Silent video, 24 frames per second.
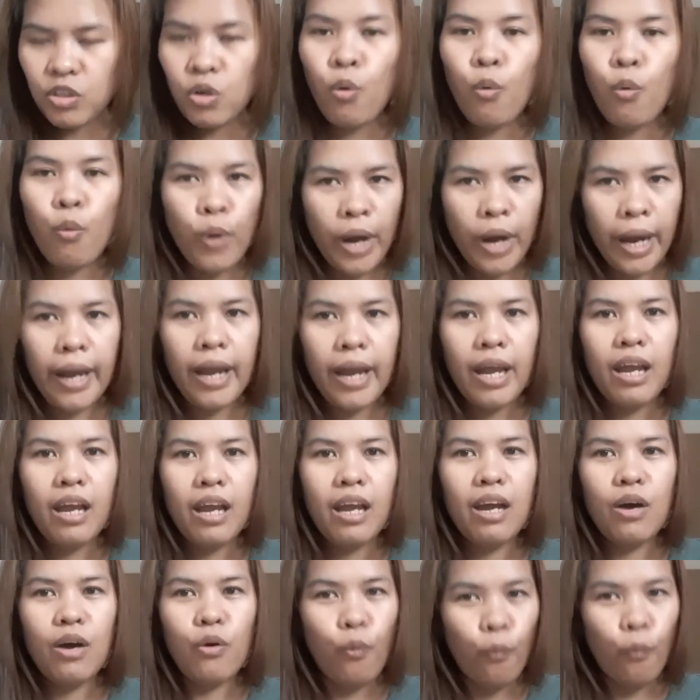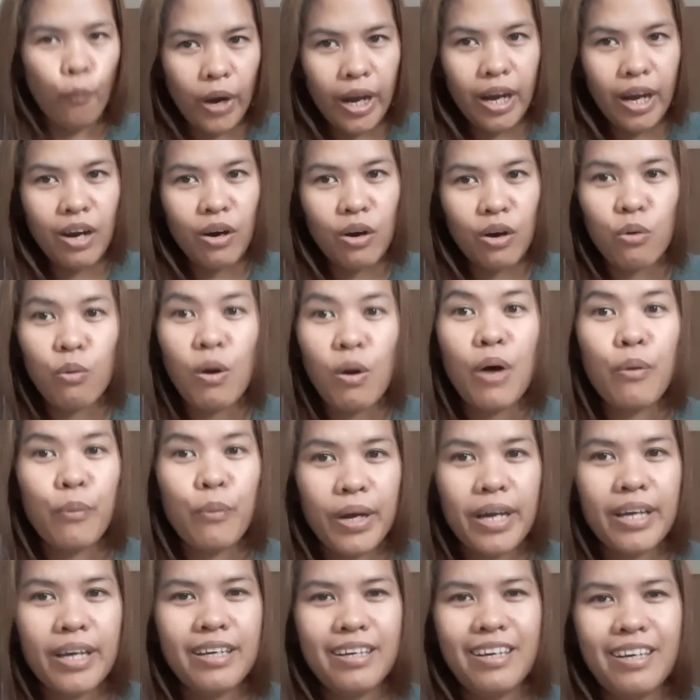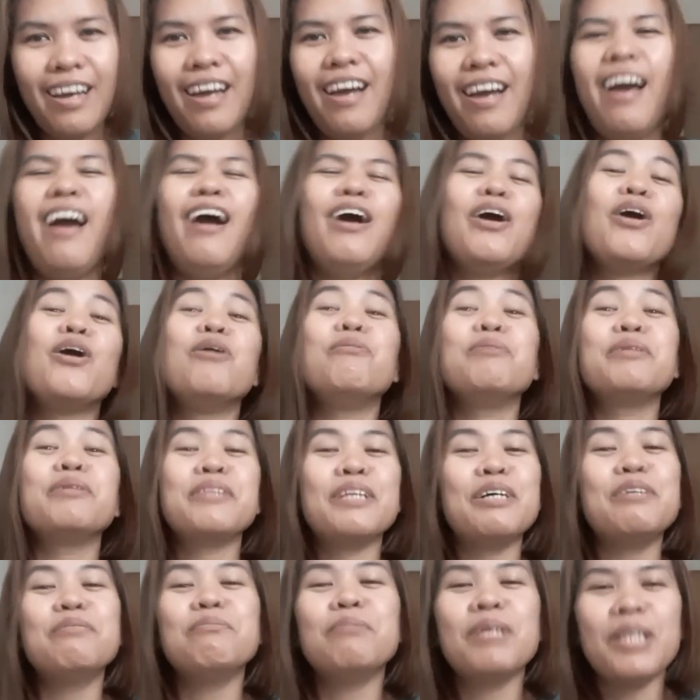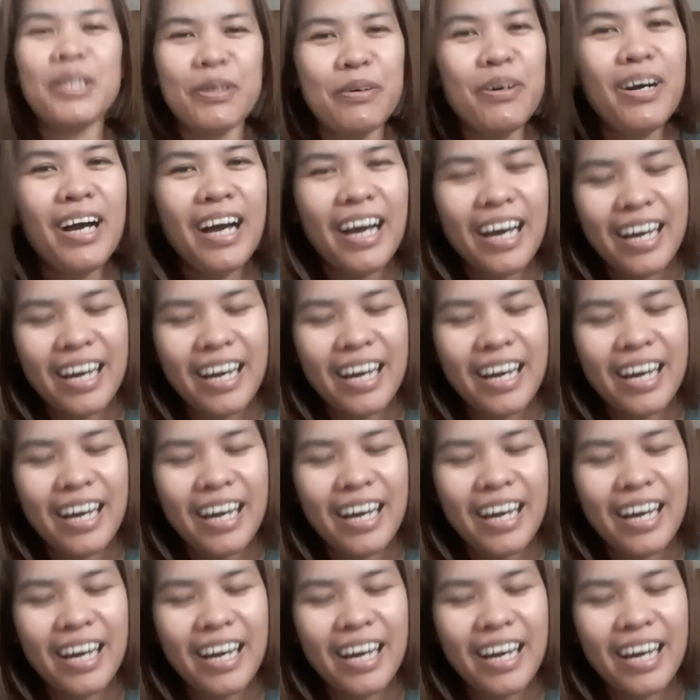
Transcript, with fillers: Huawei. Huawei. Huawei. Comment down below.